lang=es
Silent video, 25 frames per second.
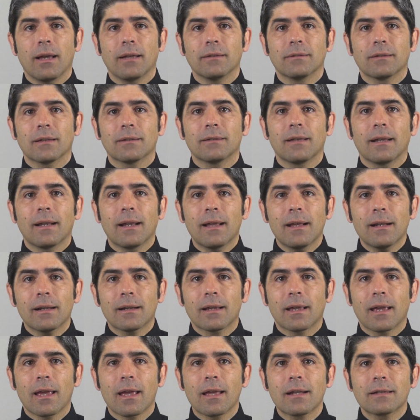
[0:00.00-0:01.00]
entre
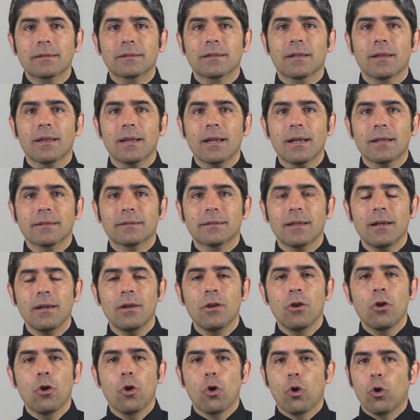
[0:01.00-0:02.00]
tener que irse de casa